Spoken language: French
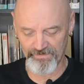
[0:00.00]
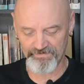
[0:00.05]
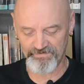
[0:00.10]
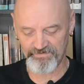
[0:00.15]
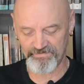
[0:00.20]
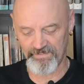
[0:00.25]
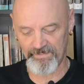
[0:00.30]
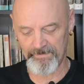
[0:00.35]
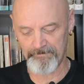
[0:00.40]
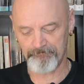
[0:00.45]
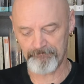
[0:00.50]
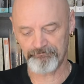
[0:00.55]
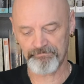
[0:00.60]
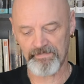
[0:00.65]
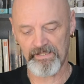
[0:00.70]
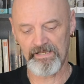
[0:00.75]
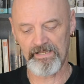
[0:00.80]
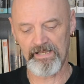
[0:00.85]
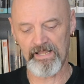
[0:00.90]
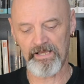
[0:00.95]
c'est
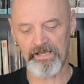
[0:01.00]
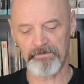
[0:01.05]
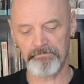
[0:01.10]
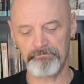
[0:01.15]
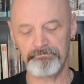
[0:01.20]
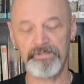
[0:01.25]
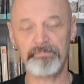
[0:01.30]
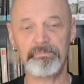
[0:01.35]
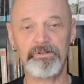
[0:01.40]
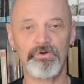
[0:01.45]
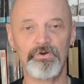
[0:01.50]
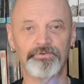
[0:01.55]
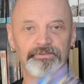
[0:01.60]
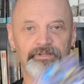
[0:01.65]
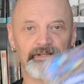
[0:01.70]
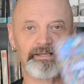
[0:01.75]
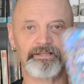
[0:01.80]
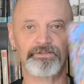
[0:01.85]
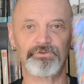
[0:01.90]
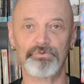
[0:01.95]
La
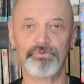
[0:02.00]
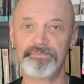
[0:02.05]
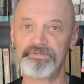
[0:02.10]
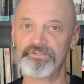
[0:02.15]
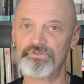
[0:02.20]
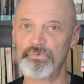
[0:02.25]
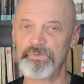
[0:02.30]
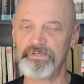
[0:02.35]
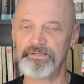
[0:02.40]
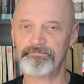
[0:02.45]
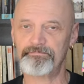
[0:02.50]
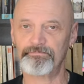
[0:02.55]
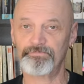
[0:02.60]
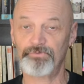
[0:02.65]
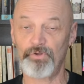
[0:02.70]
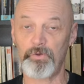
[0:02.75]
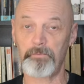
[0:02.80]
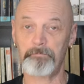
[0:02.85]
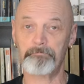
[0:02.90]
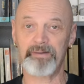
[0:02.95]
bibliothèque de minuit
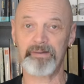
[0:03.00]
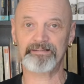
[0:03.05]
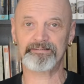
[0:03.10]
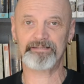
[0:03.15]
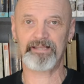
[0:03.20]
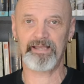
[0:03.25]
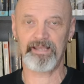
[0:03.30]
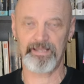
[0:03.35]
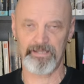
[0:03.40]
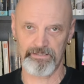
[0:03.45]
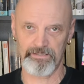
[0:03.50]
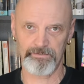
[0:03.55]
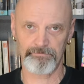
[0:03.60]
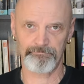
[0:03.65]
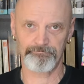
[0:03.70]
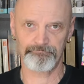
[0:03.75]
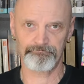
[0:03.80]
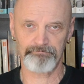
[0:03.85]
de Mad Haig,